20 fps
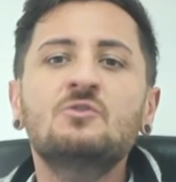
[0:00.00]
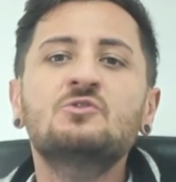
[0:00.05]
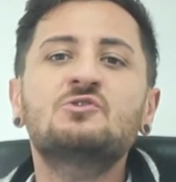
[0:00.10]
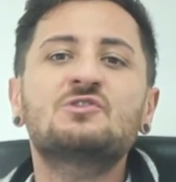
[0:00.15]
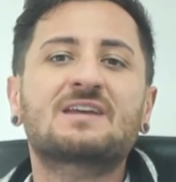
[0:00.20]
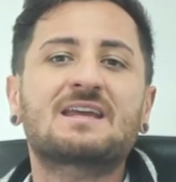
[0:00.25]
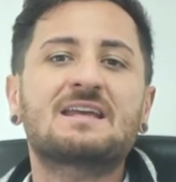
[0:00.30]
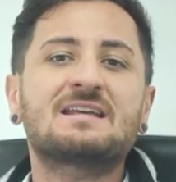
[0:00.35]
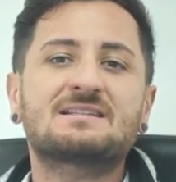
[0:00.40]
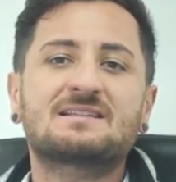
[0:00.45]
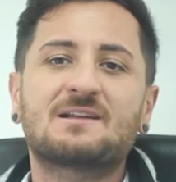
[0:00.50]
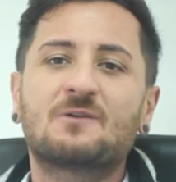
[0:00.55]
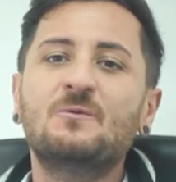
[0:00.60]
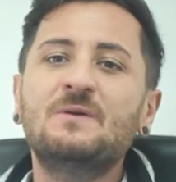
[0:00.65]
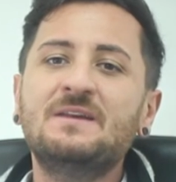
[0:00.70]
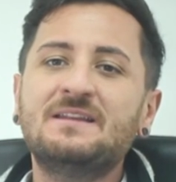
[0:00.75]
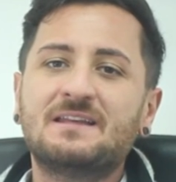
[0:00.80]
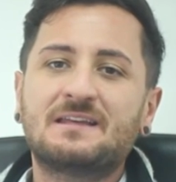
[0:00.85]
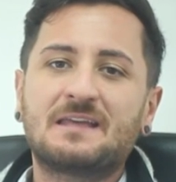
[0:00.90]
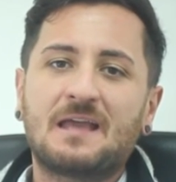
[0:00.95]
non ci resta
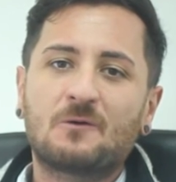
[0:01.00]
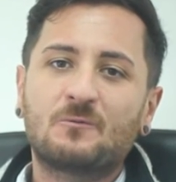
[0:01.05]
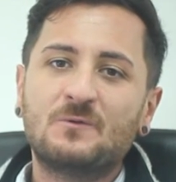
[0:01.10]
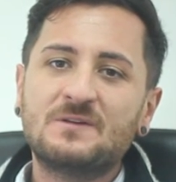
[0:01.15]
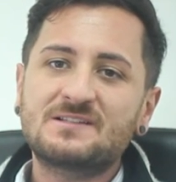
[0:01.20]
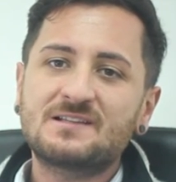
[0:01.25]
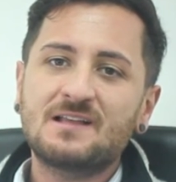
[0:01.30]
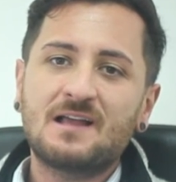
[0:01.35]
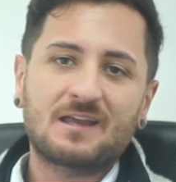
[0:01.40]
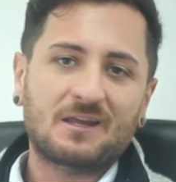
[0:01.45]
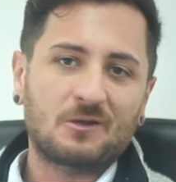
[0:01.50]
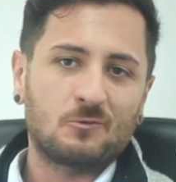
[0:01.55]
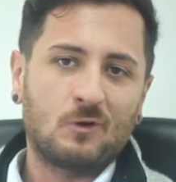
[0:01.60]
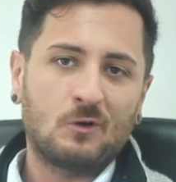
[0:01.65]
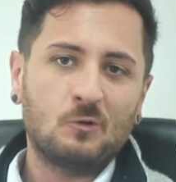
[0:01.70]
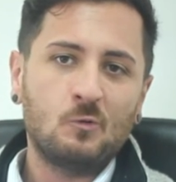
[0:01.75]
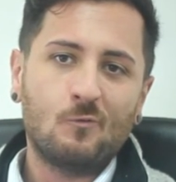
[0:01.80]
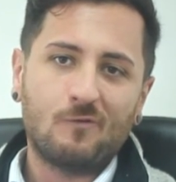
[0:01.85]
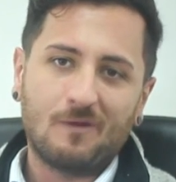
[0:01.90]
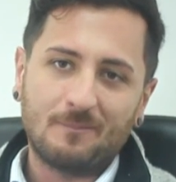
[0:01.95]
quindi che acquistare una
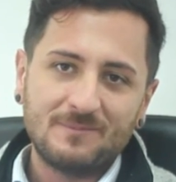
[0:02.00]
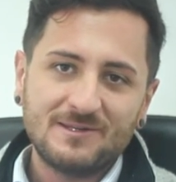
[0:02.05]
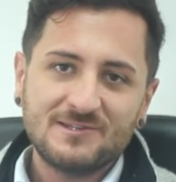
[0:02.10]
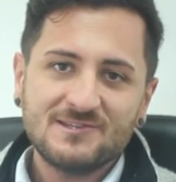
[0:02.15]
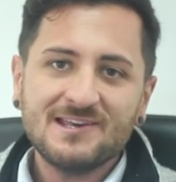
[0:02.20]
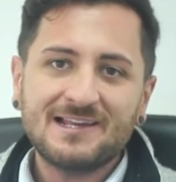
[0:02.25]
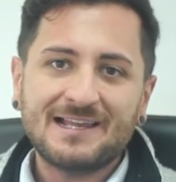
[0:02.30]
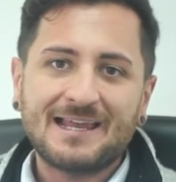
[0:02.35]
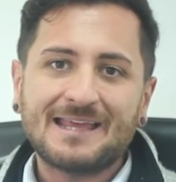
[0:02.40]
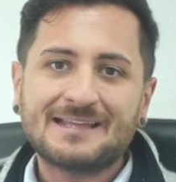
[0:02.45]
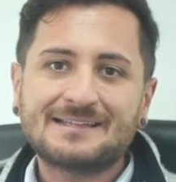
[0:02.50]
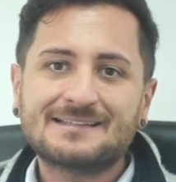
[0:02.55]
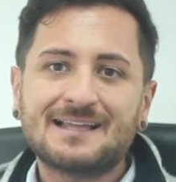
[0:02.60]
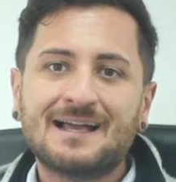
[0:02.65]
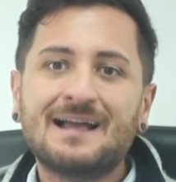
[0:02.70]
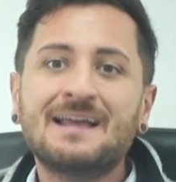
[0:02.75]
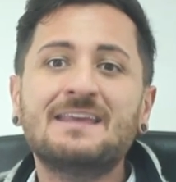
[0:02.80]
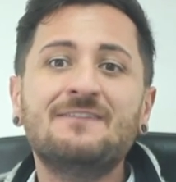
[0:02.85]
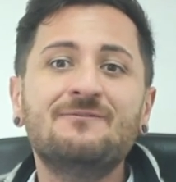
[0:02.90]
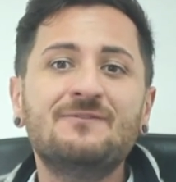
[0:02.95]
nuova
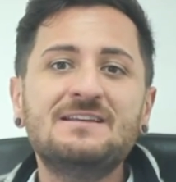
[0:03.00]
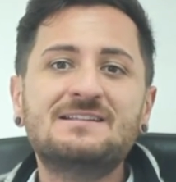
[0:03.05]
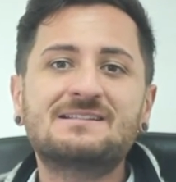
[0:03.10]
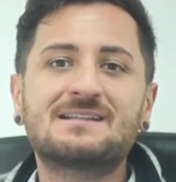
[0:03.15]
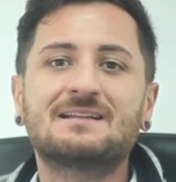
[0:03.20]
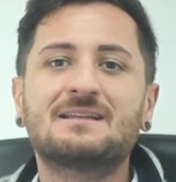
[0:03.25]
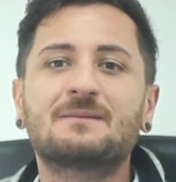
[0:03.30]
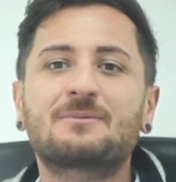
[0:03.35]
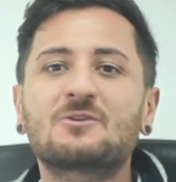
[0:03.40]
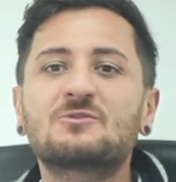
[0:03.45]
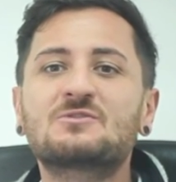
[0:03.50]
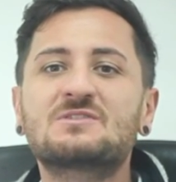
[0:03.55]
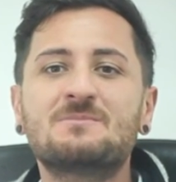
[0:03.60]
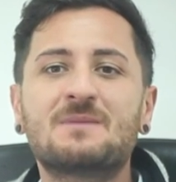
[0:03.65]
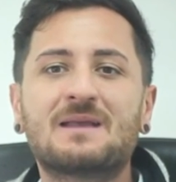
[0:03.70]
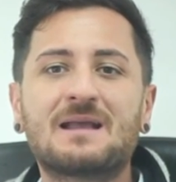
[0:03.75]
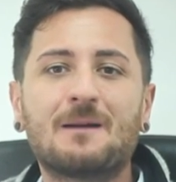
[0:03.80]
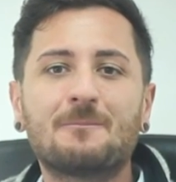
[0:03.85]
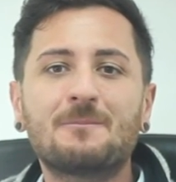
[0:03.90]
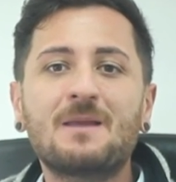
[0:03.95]
bicicletta in vista dei
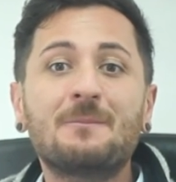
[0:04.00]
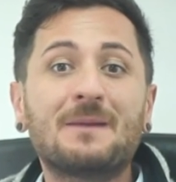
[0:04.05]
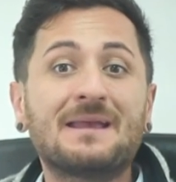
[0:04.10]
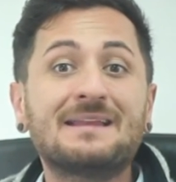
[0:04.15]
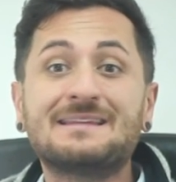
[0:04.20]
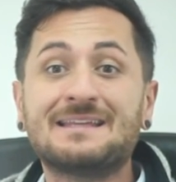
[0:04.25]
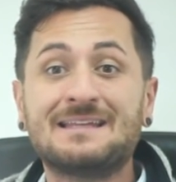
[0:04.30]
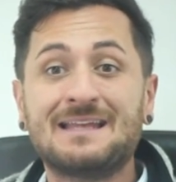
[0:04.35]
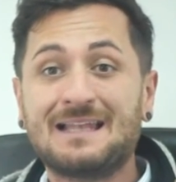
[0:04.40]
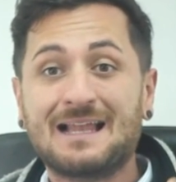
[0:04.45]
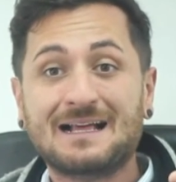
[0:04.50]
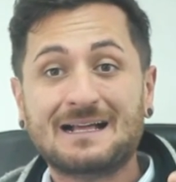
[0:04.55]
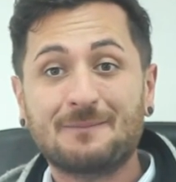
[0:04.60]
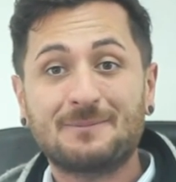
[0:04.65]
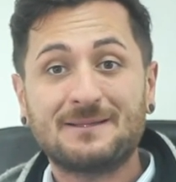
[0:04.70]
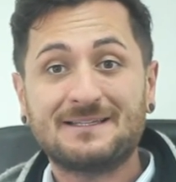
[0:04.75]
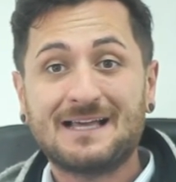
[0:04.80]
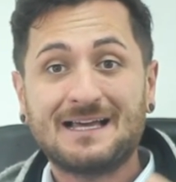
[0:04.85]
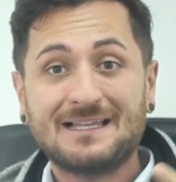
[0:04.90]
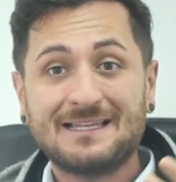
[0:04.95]
prossimi cambiamenti nella
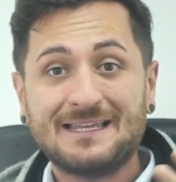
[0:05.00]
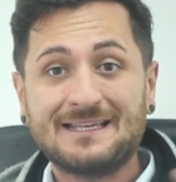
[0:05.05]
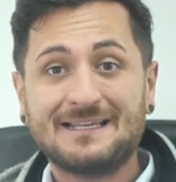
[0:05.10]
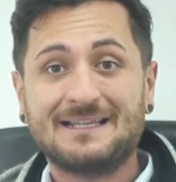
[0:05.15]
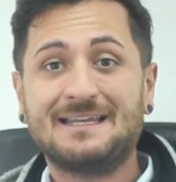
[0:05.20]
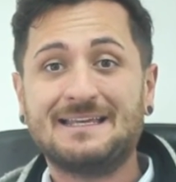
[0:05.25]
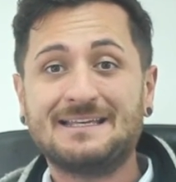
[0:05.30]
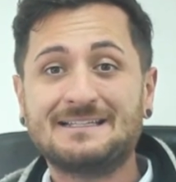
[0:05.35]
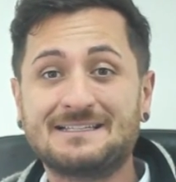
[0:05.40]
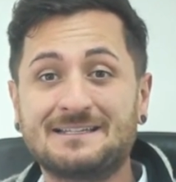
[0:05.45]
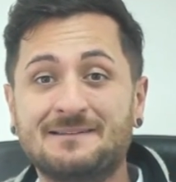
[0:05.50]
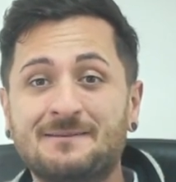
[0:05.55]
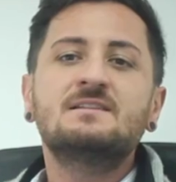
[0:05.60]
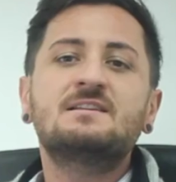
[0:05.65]
capitale inglese.